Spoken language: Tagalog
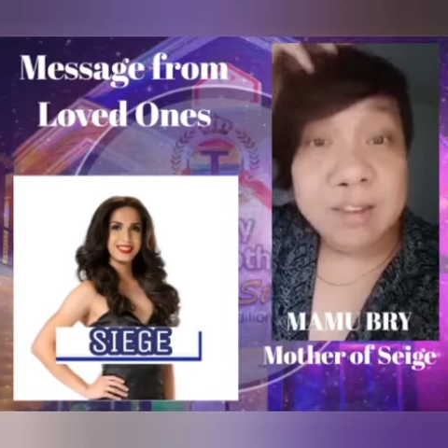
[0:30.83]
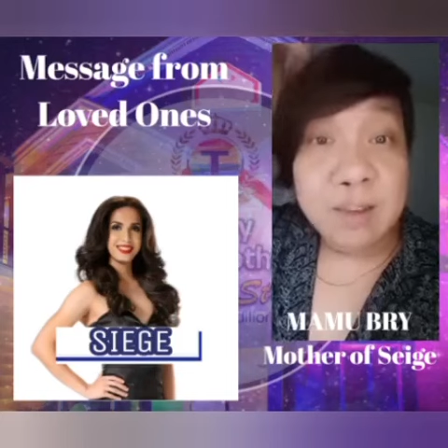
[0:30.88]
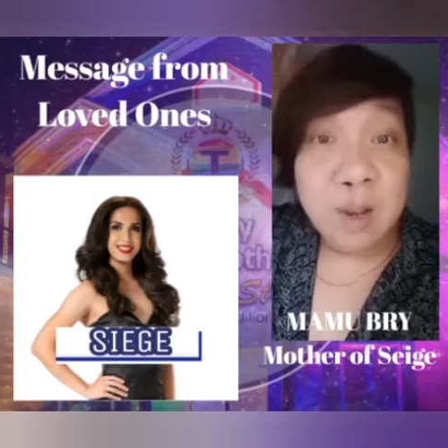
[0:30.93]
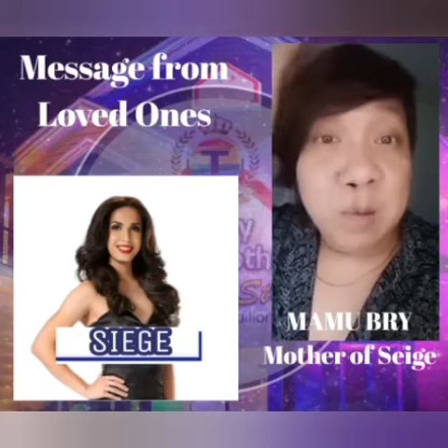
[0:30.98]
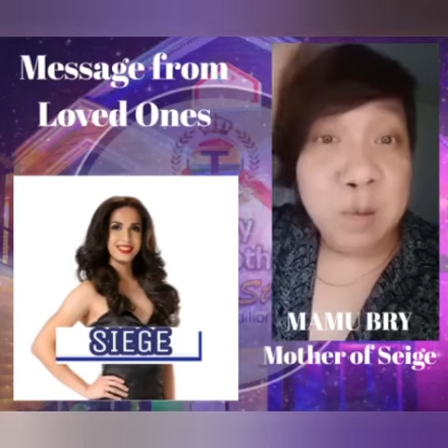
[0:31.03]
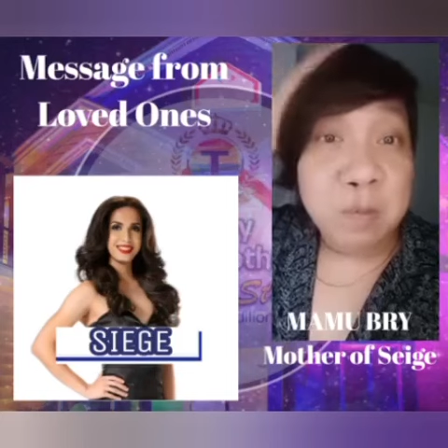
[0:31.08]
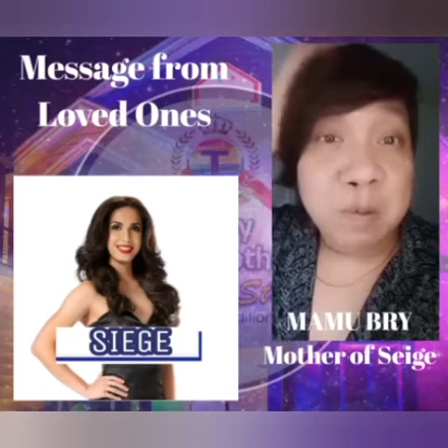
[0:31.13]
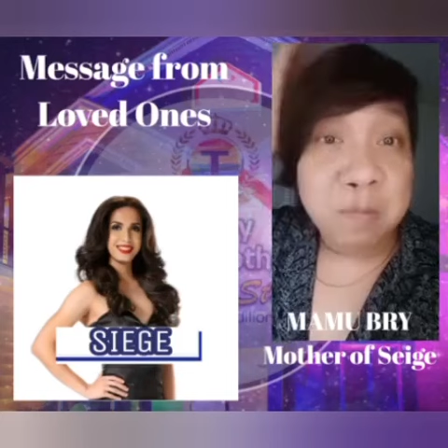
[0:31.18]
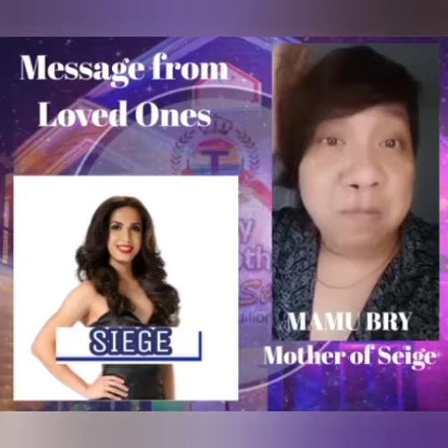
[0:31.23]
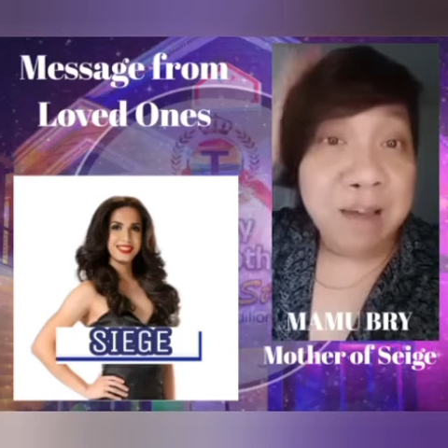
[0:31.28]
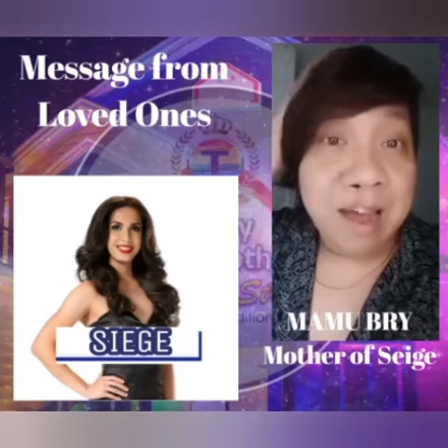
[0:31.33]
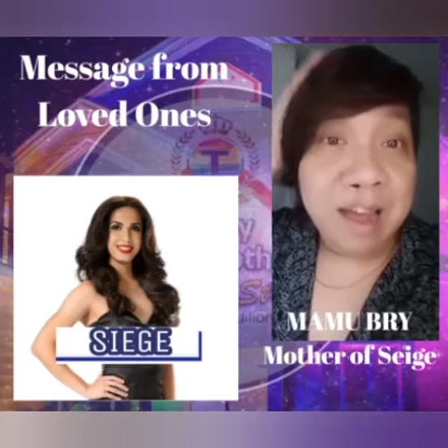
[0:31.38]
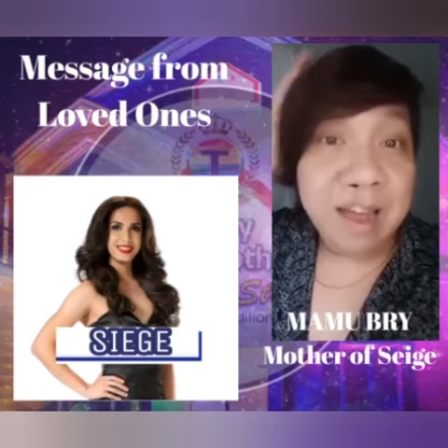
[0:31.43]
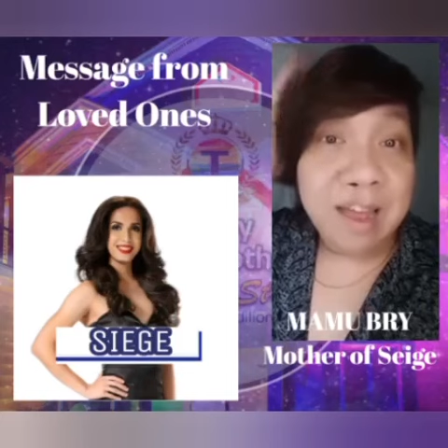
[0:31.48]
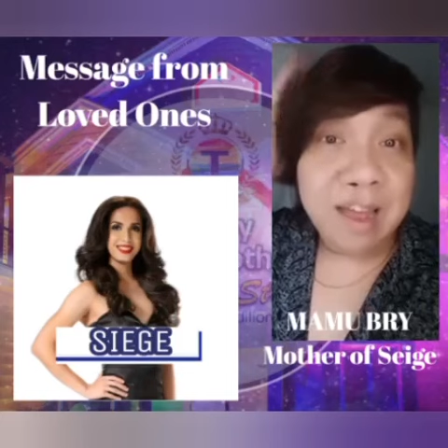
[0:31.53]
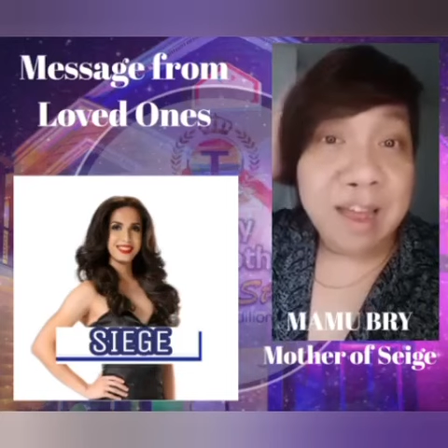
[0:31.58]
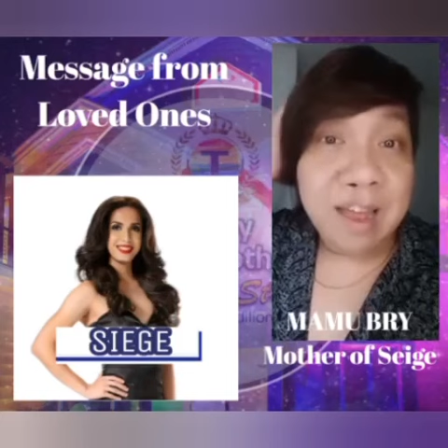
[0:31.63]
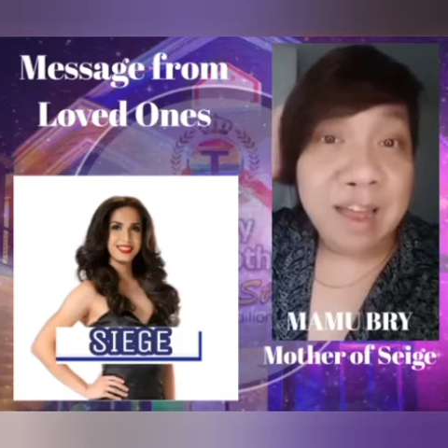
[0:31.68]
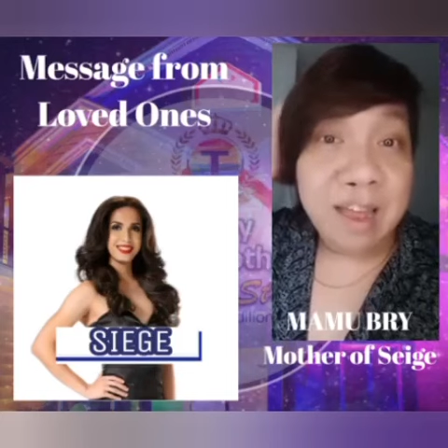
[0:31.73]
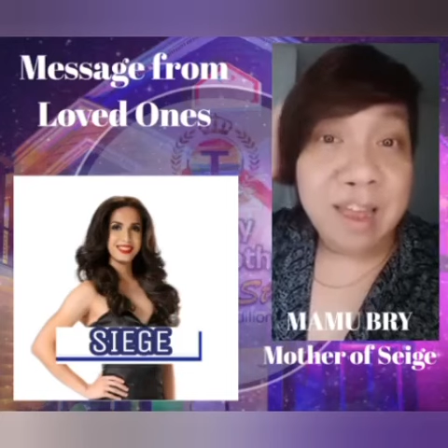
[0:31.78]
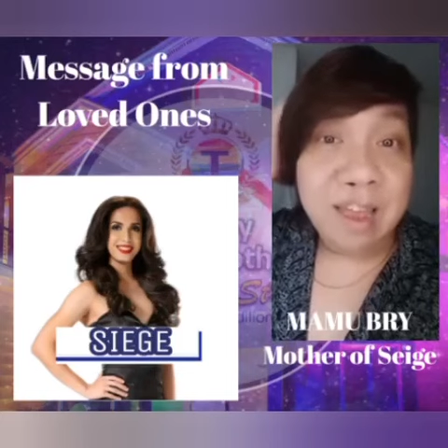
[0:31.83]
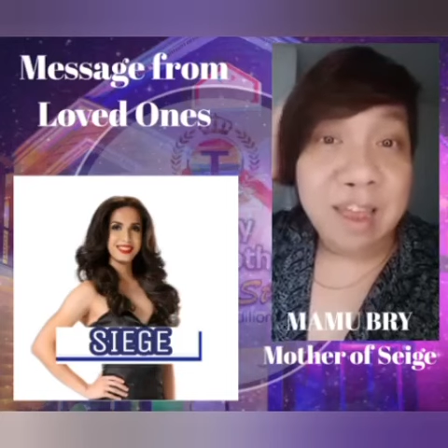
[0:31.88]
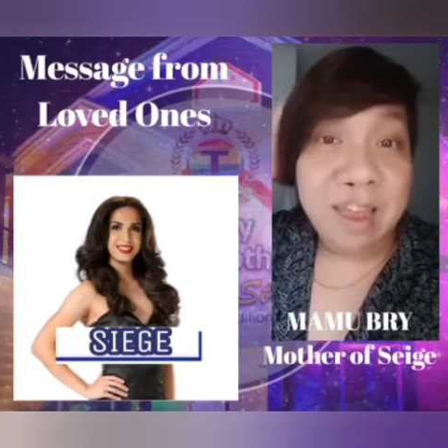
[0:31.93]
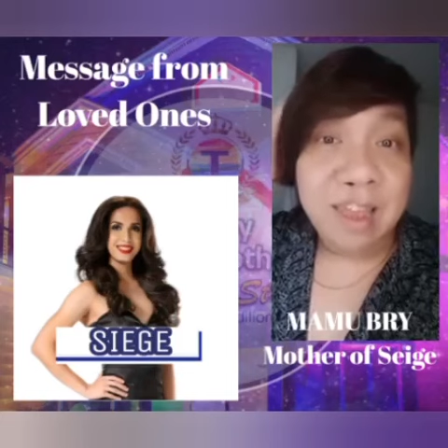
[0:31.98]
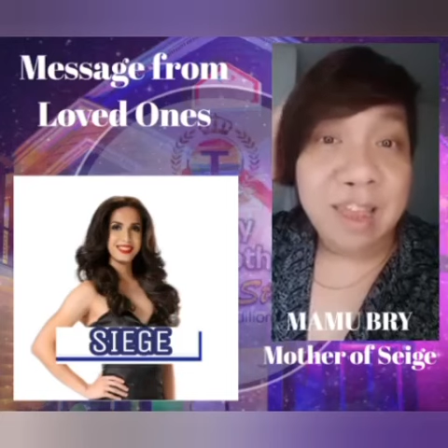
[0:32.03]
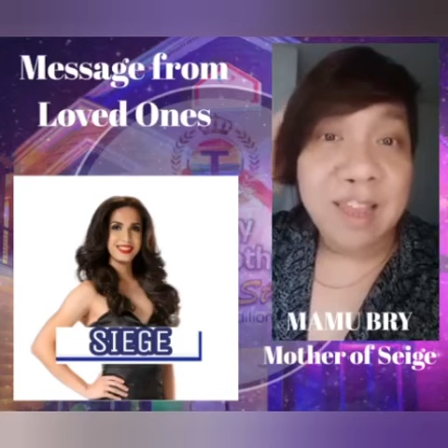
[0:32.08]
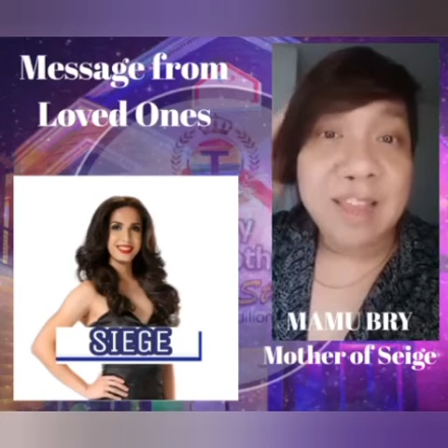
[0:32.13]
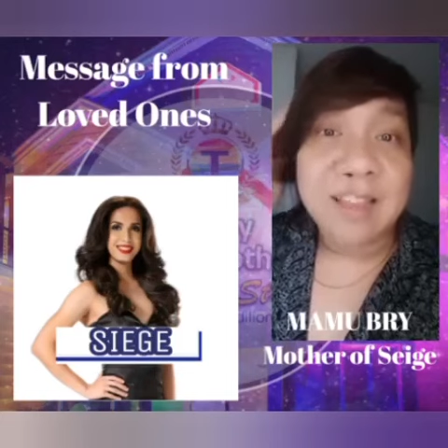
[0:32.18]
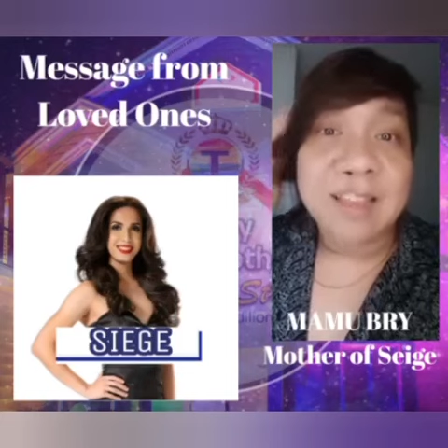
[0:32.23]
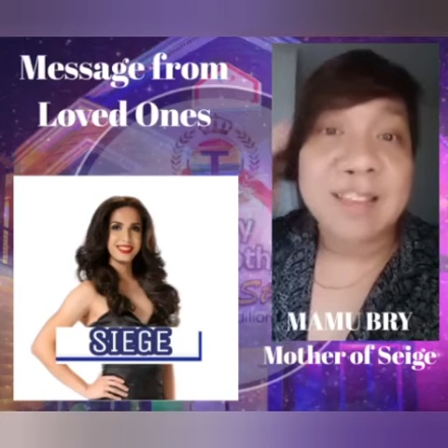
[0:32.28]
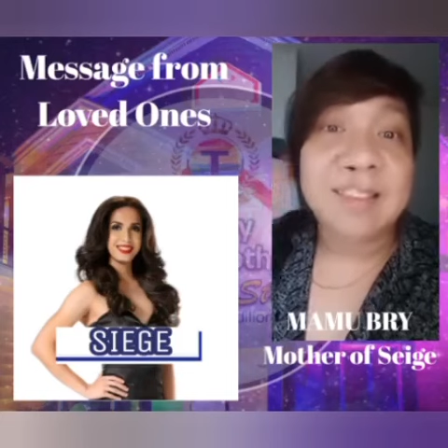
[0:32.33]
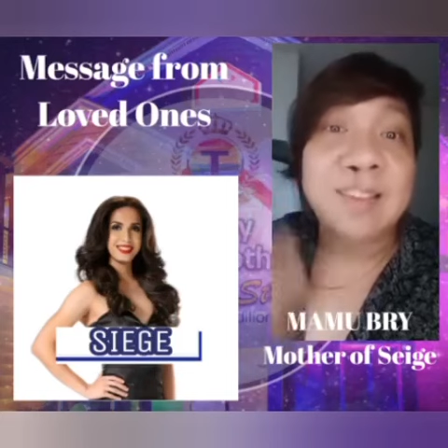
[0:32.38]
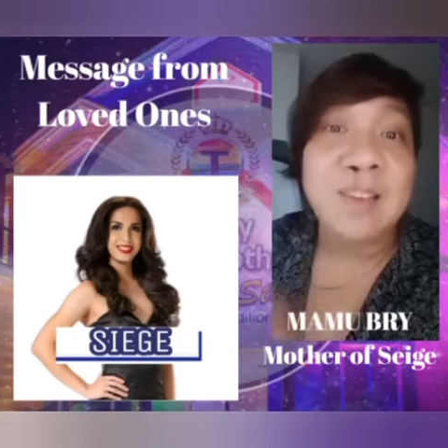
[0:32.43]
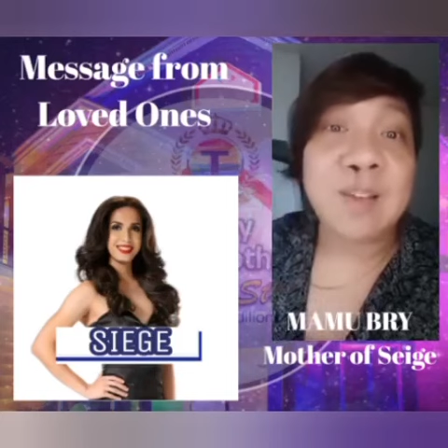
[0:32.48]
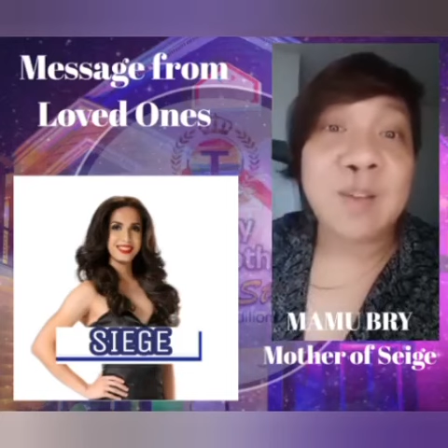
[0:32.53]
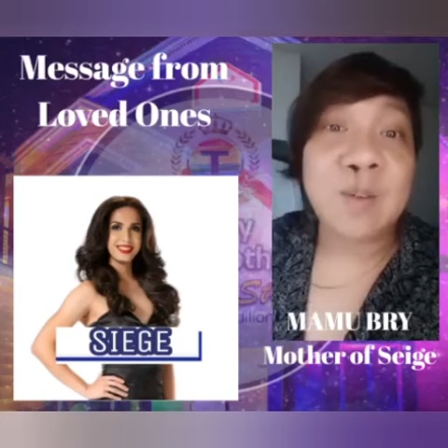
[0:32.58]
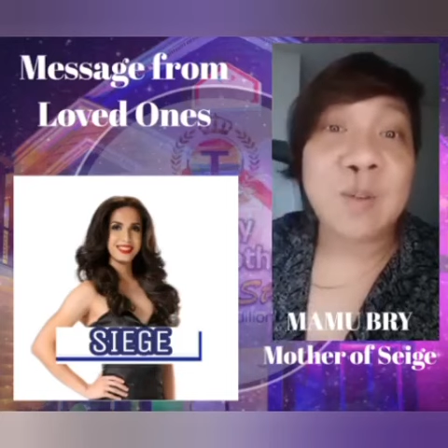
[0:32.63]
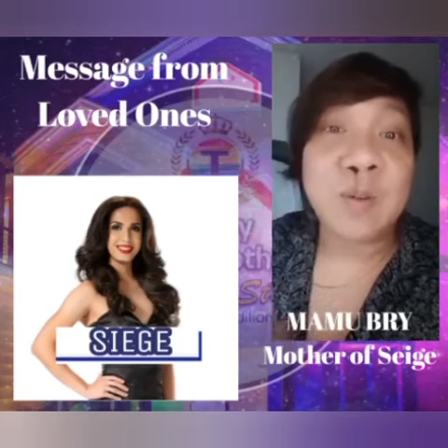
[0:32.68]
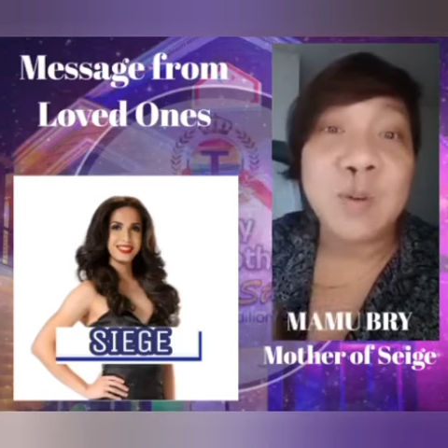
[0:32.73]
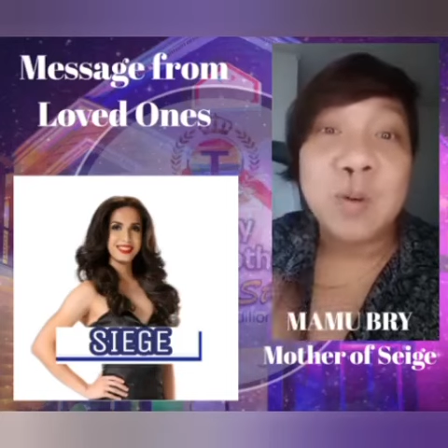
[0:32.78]
loob ng bahay. See you
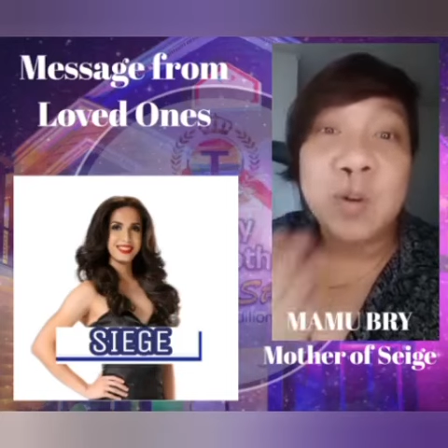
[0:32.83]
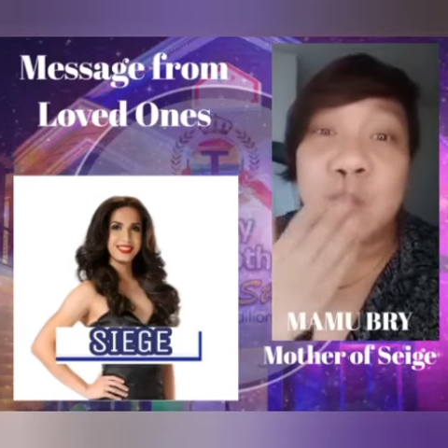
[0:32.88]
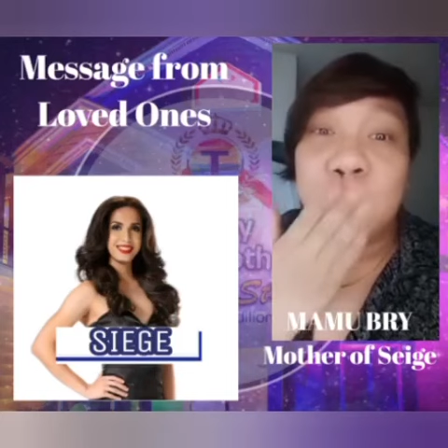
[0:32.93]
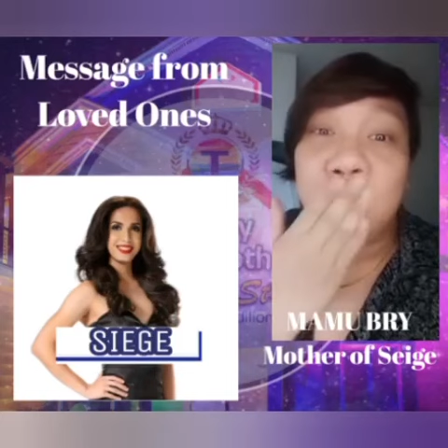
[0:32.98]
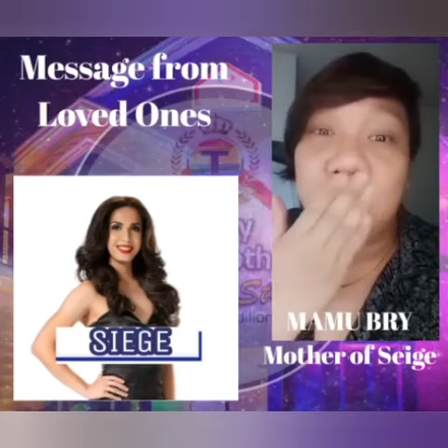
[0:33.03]
soon.